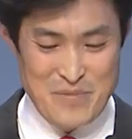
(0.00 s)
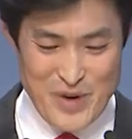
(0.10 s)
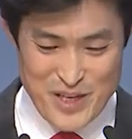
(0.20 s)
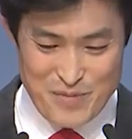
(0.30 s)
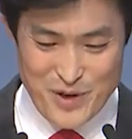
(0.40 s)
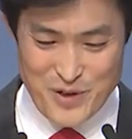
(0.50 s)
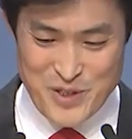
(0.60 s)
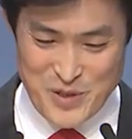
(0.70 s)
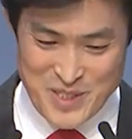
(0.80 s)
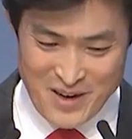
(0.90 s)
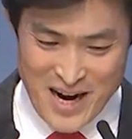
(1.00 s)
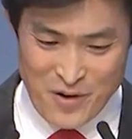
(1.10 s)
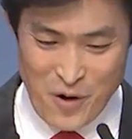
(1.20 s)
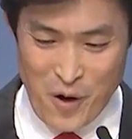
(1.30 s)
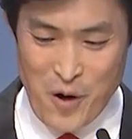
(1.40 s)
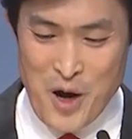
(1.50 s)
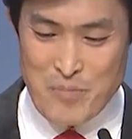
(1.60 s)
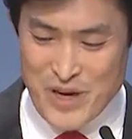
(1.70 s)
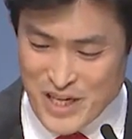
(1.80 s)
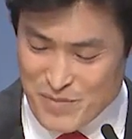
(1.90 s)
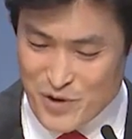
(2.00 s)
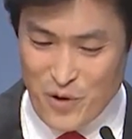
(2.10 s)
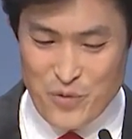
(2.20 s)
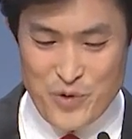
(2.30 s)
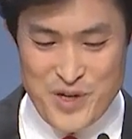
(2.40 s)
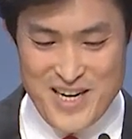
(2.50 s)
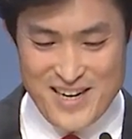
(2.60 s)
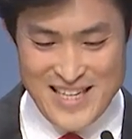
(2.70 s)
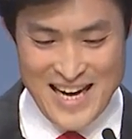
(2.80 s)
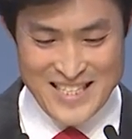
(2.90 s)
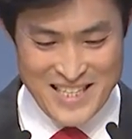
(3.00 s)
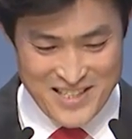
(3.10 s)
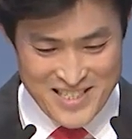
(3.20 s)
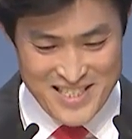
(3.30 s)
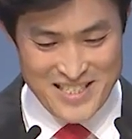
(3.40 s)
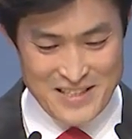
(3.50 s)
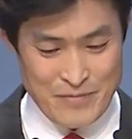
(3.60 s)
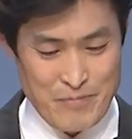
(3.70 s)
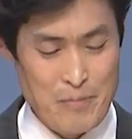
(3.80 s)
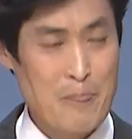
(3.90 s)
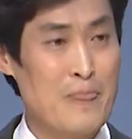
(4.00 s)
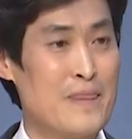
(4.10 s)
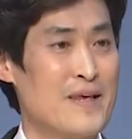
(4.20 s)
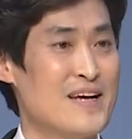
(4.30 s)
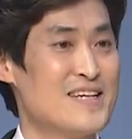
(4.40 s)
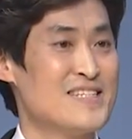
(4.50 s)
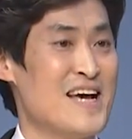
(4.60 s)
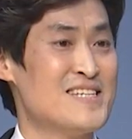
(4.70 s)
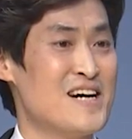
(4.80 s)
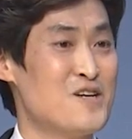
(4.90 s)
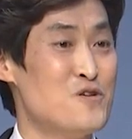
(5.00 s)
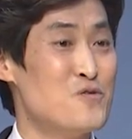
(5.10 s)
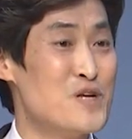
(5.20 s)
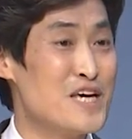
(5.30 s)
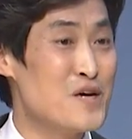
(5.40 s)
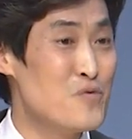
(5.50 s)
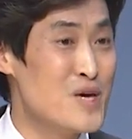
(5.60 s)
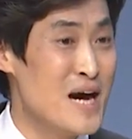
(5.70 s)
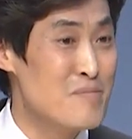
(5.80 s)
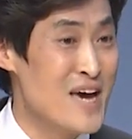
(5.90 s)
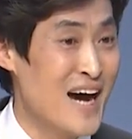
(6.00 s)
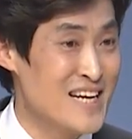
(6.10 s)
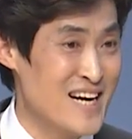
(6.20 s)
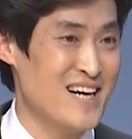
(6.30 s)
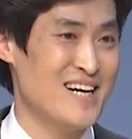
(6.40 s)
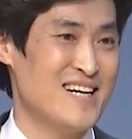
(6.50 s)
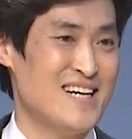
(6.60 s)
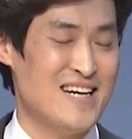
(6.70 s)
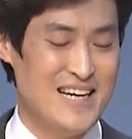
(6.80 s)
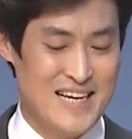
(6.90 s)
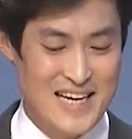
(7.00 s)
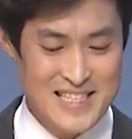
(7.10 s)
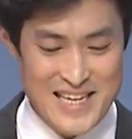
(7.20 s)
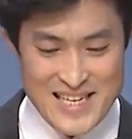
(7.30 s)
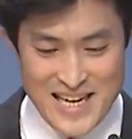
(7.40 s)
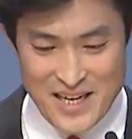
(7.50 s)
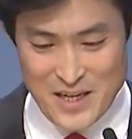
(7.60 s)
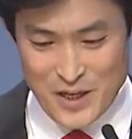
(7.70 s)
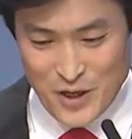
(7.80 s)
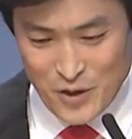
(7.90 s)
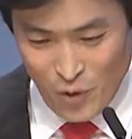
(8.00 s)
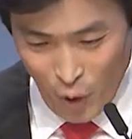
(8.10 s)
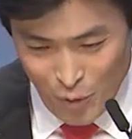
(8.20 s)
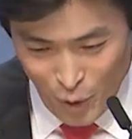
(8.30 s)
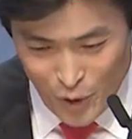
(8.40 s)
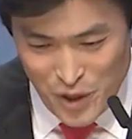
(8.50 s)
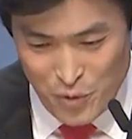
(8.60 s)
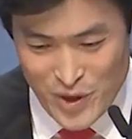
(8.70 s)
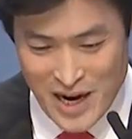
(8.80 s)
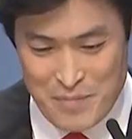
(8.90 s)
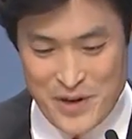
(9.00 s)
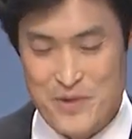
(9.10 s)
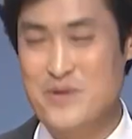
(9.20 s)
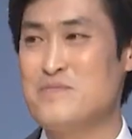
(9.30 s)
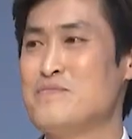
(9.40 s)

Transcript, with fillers: 믿음으로 충성하고, 믿음으로 훈련하는 것은 세상을 누리기 위함이 아니라 세상을 돌보기 위함이고,